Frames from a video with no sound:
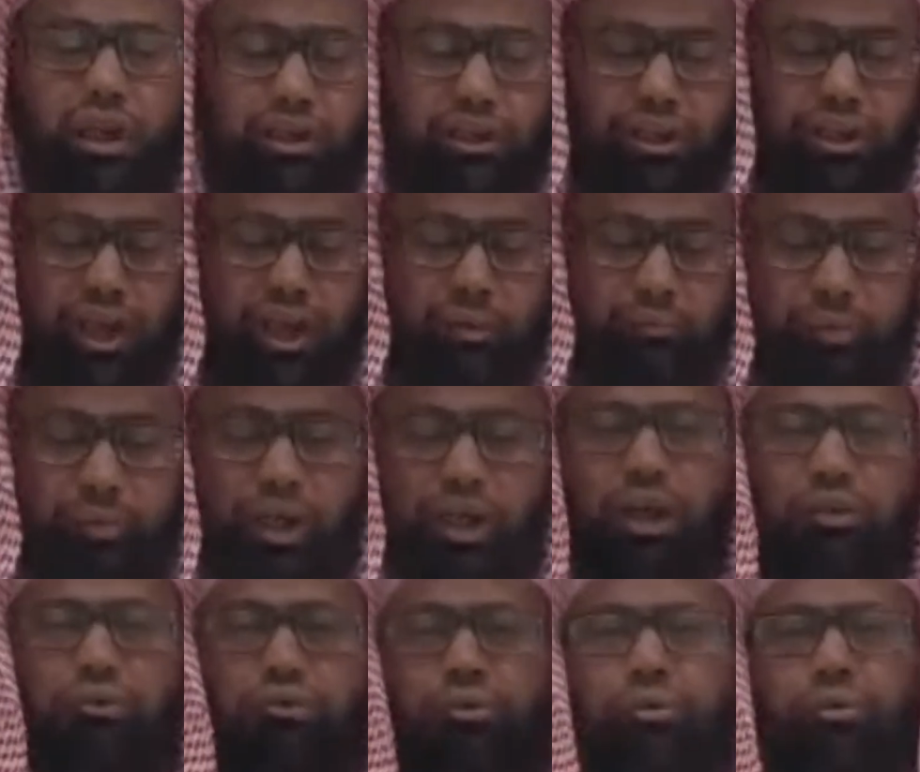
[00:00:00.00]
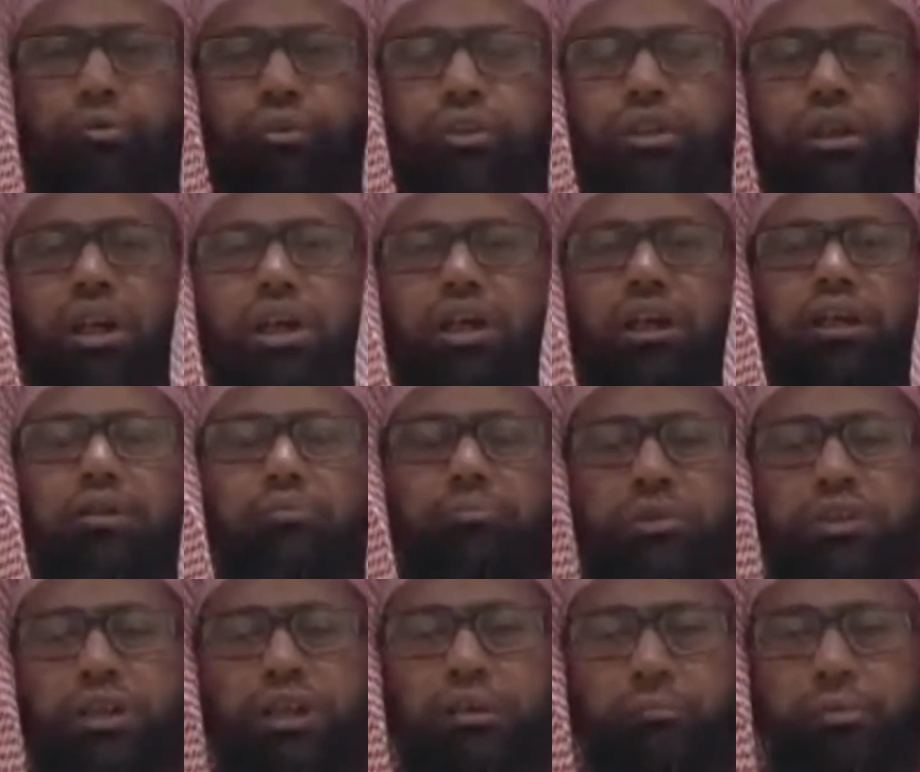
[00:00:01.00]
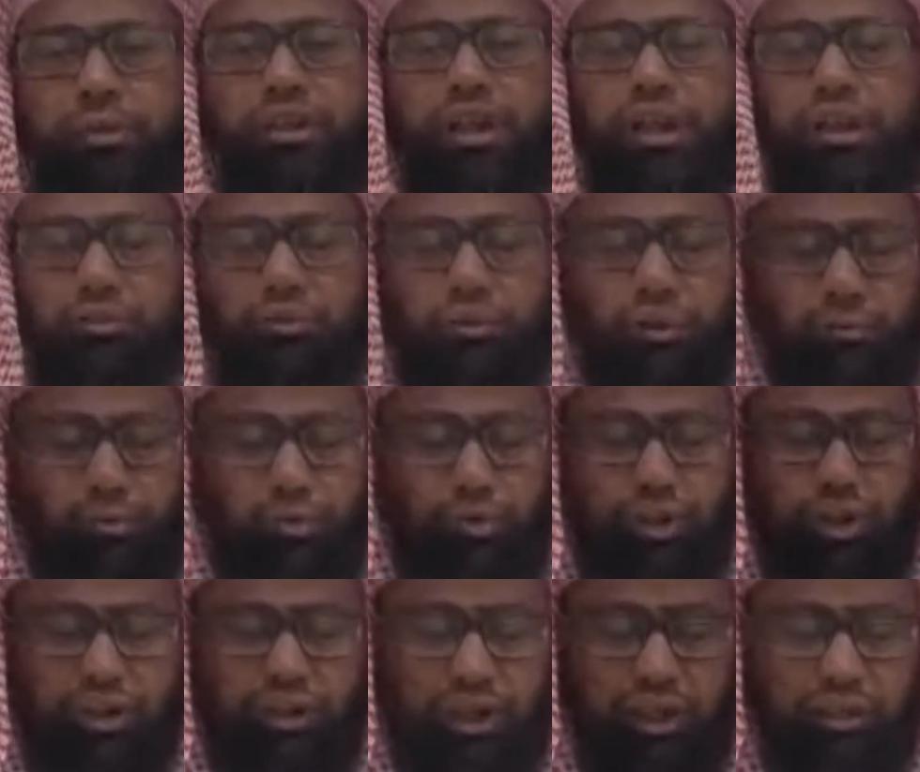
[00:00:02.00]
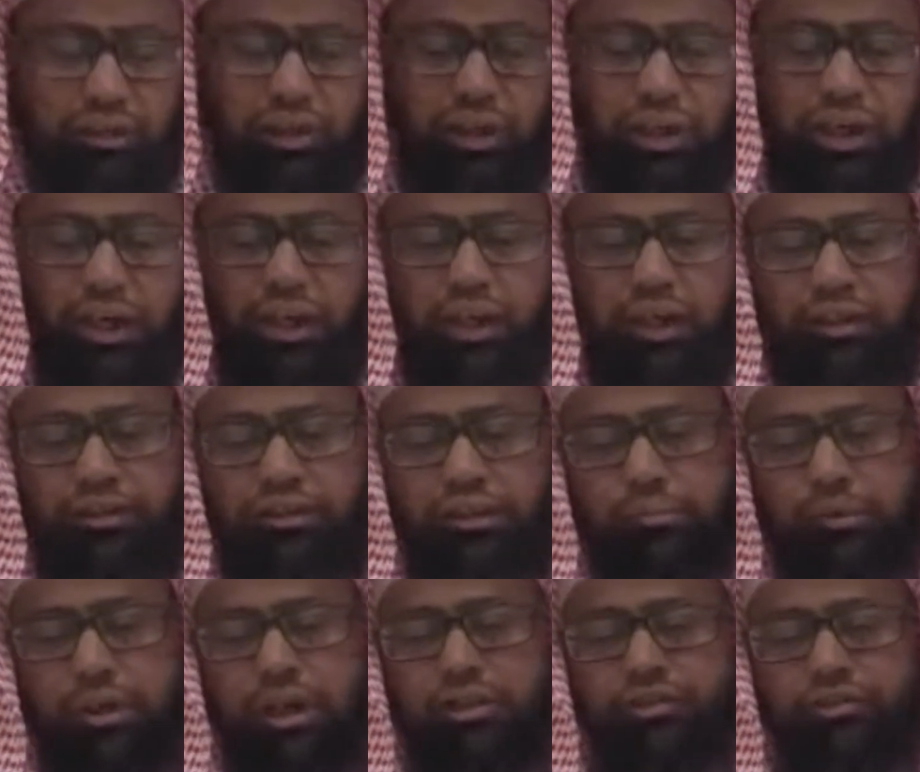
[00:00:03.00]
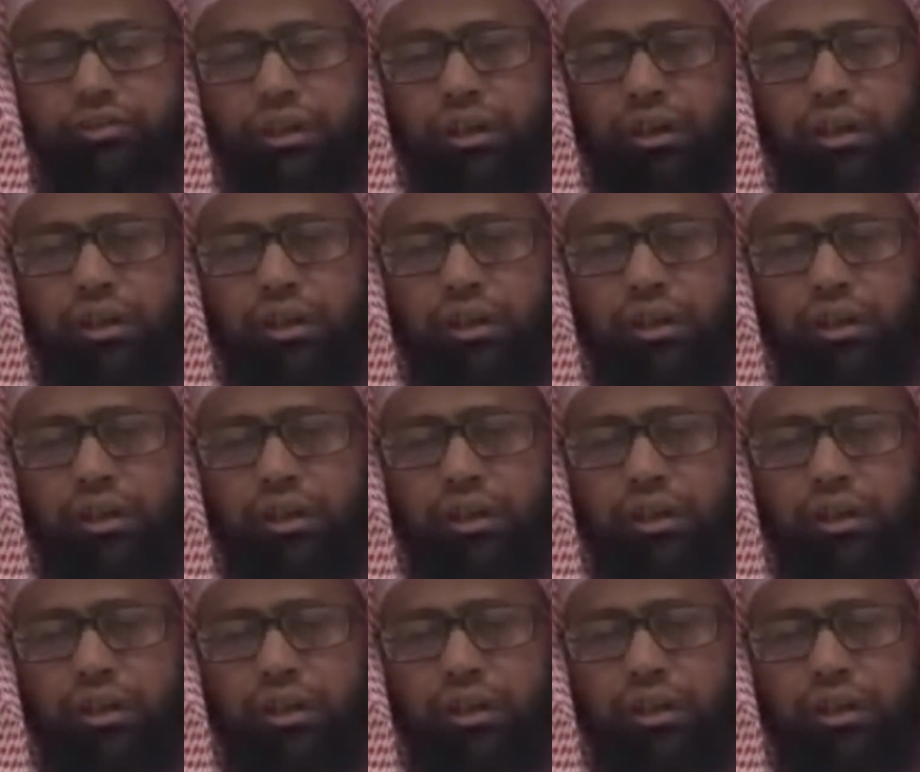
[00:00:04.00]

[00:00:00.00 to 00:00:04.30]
ناهيك عما يحصل فيها من البدع والمحدثات التي ما